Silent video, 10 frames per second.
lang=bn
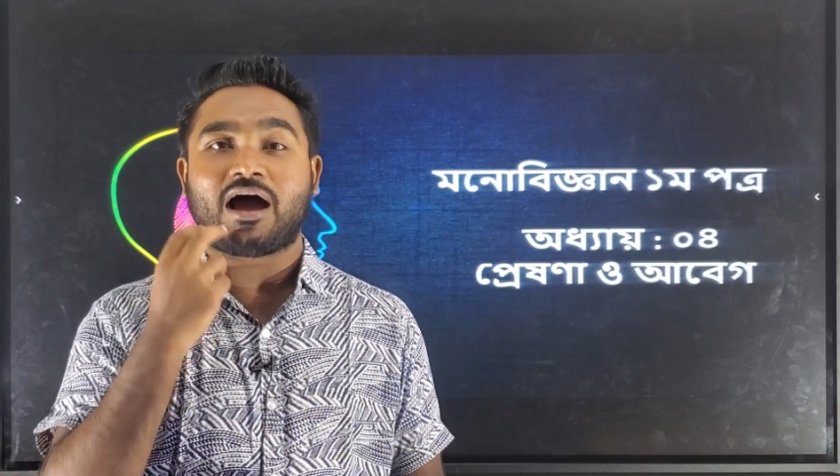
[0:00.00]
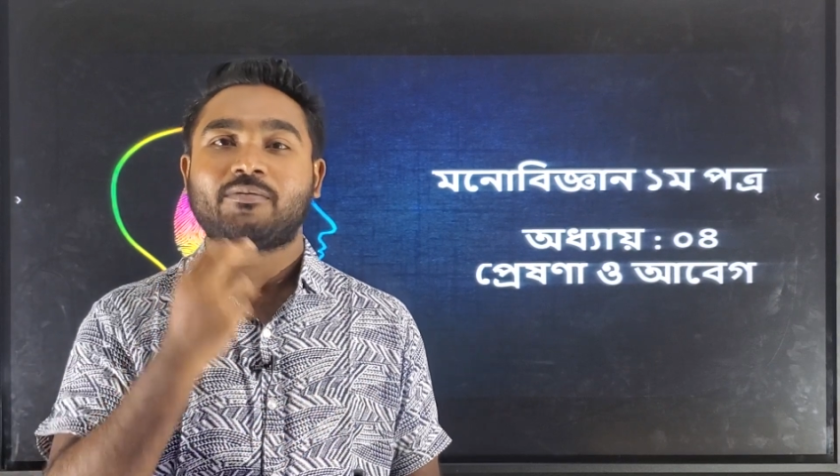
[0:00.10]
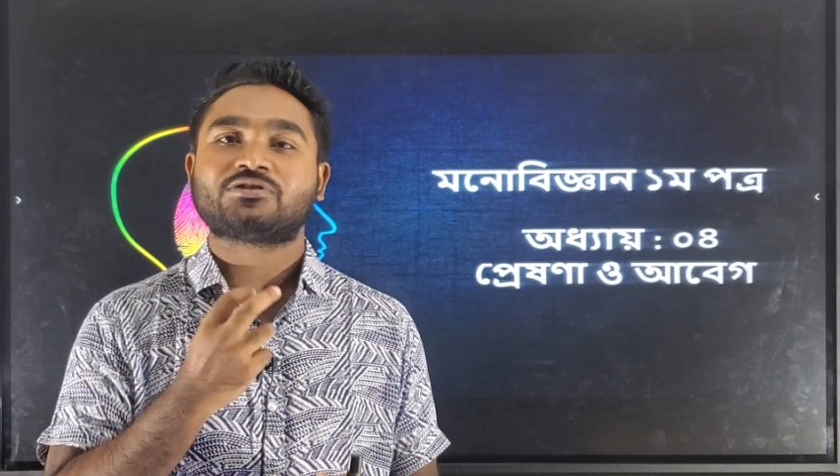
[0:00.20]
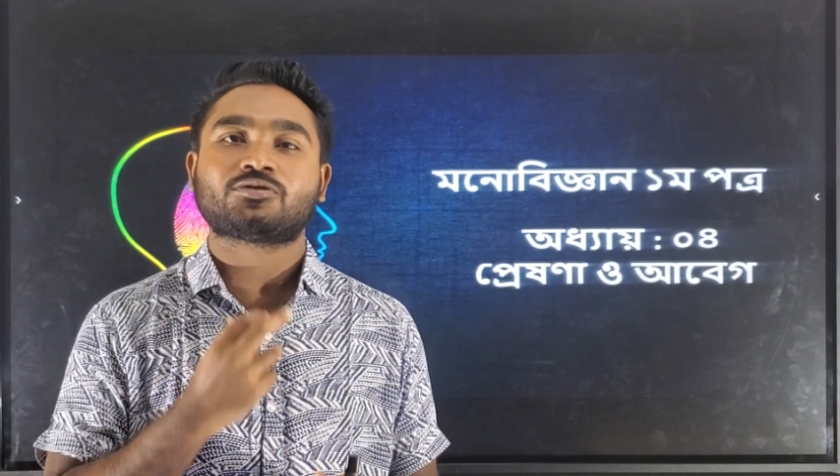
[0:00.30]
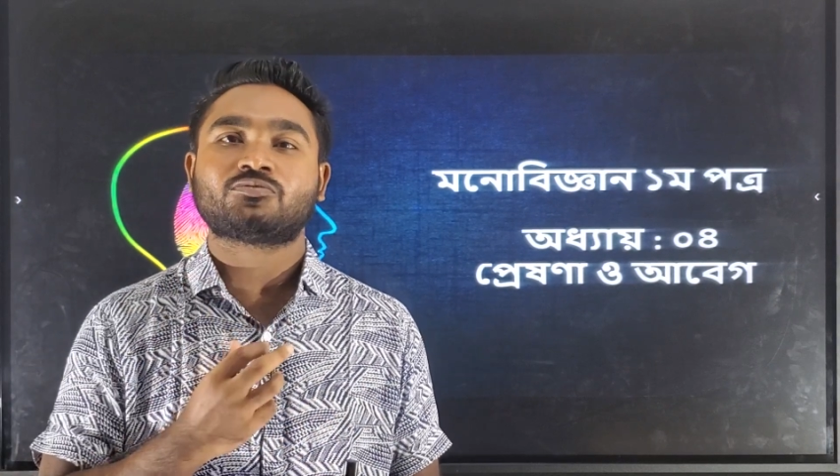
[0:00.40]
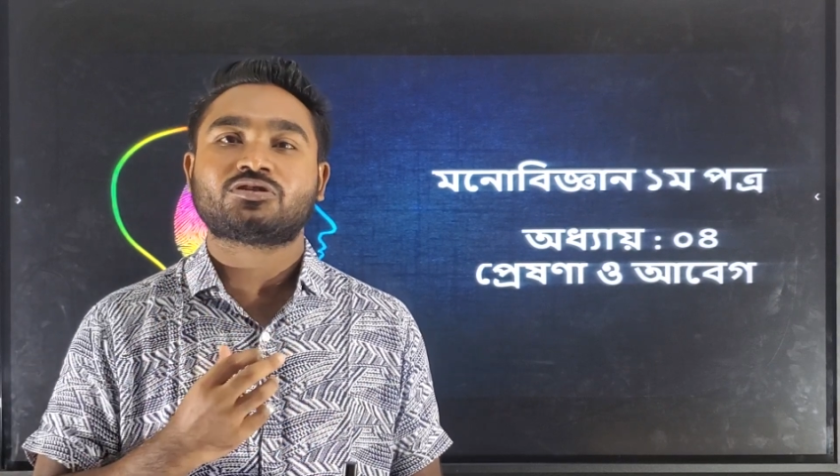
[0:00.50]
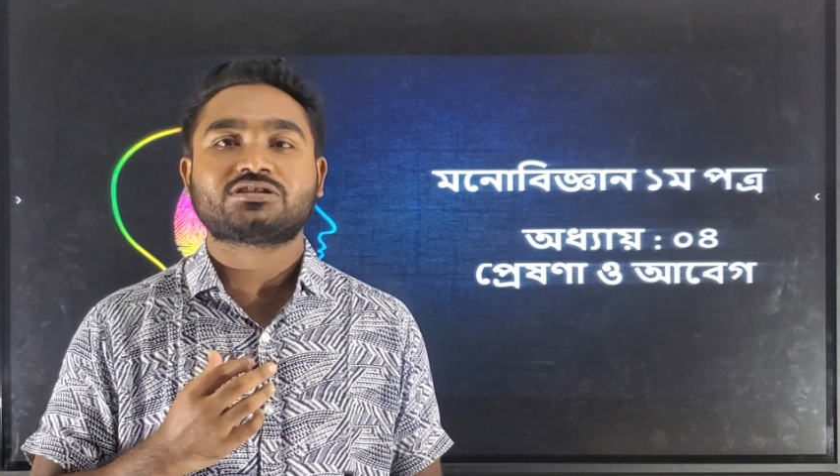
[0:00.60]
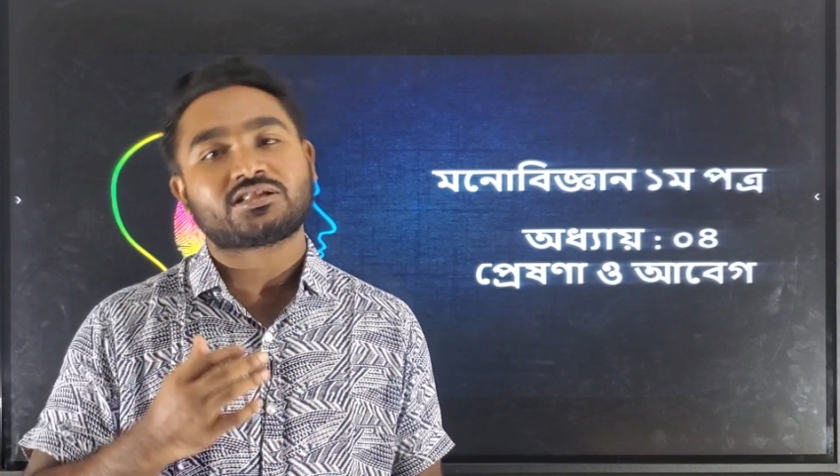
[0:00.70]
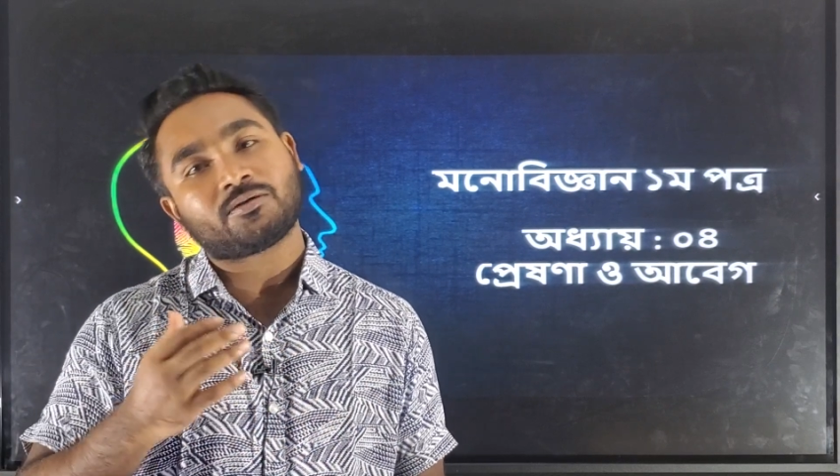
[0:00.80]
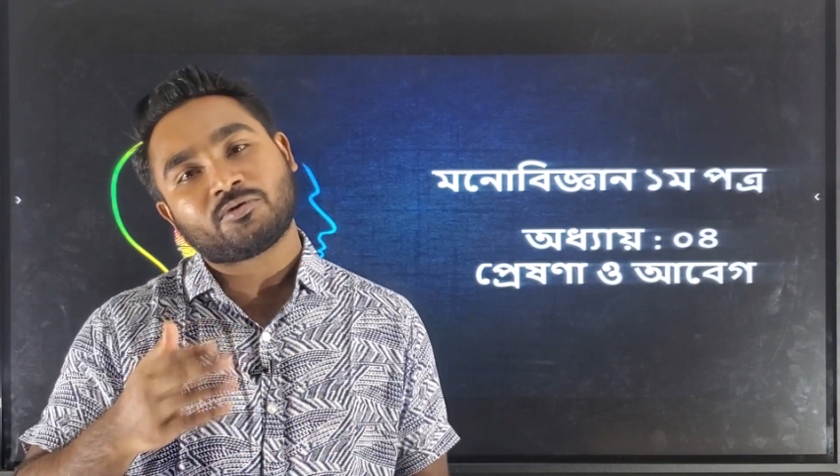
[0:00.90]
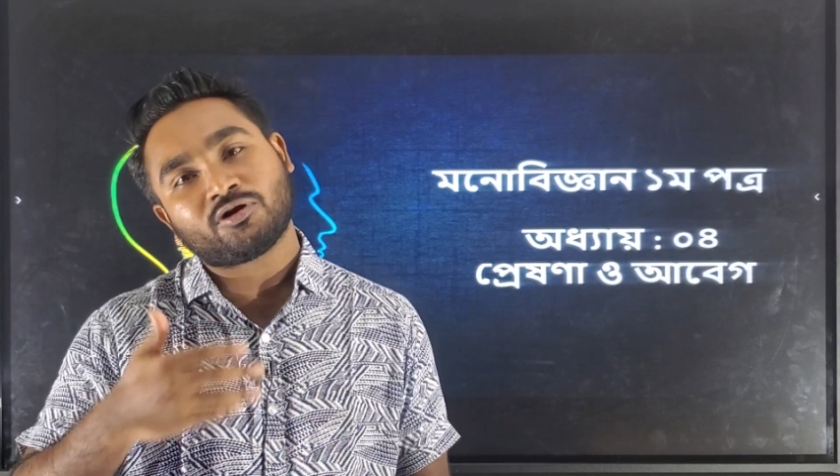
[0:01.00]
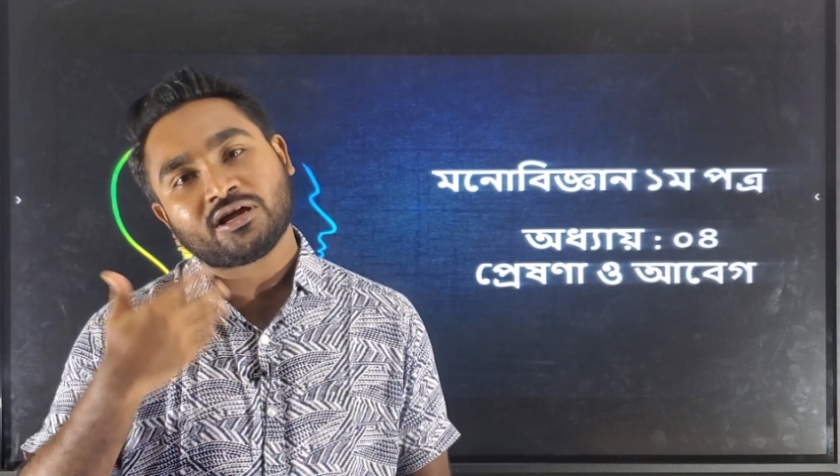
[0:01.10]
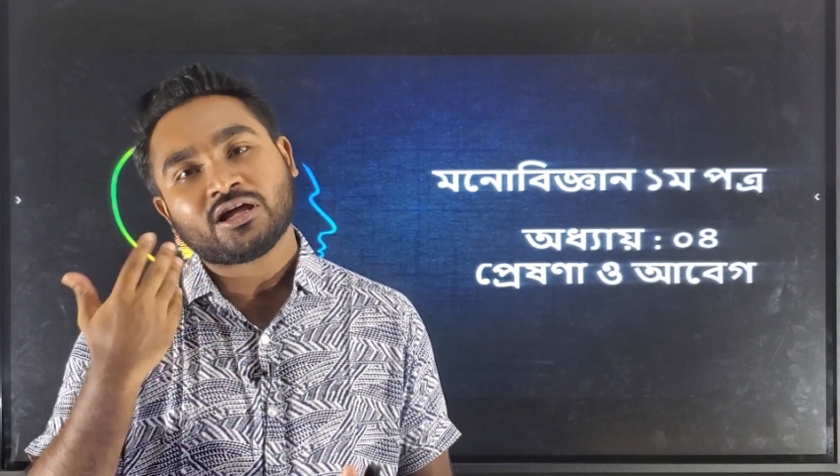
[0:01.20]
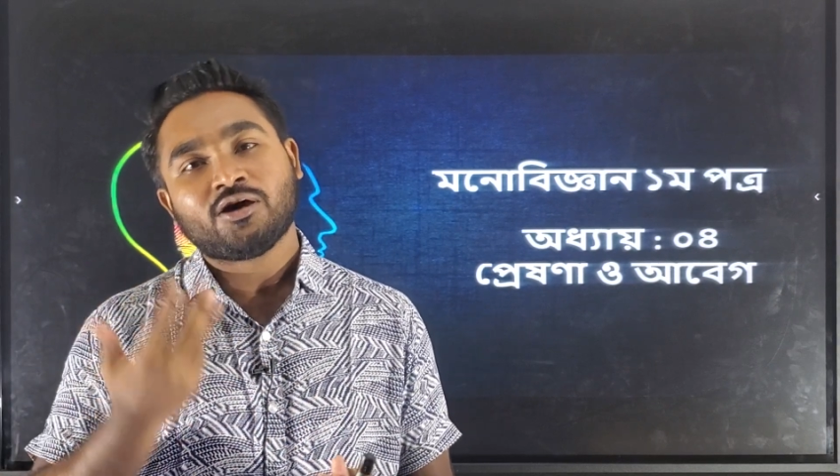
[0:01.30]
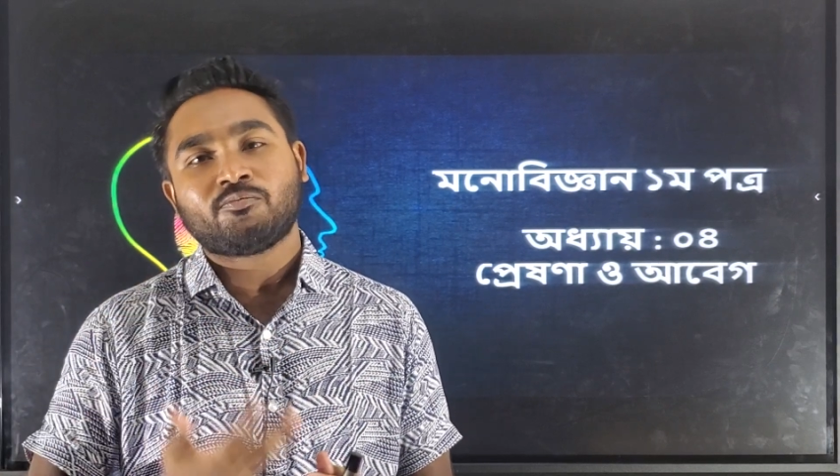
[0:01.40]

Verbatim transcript: আবেগ শব্দটির সাথে আমরা অনেক